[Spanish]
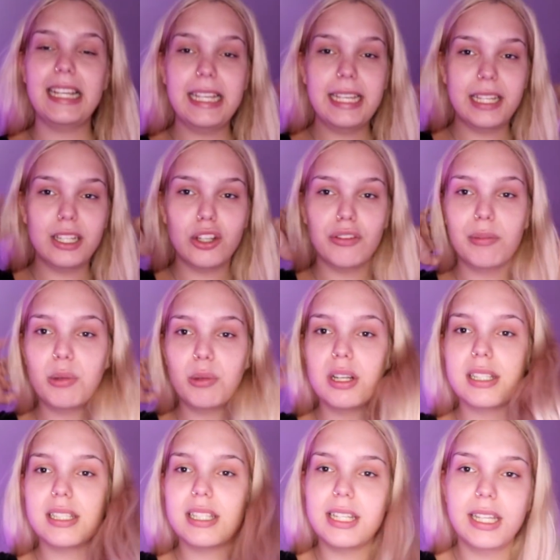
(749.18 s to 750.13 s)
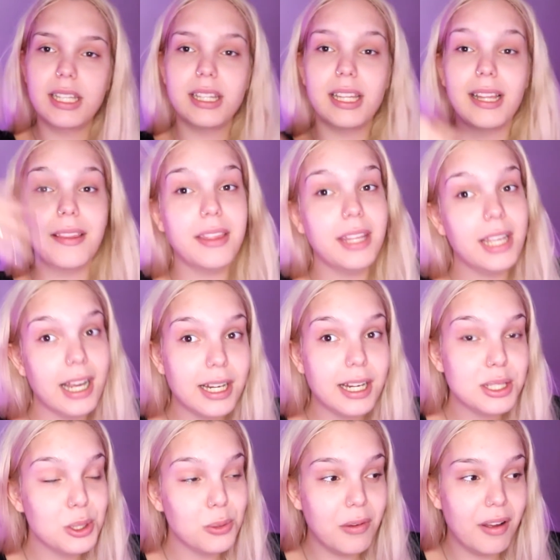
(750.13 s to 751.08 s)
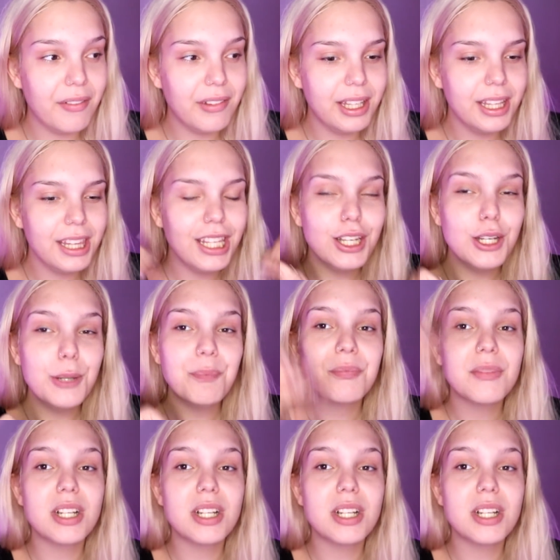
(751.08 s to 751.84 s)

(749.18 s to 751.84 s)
Y nos vemos el siguiente día que suba vídeo.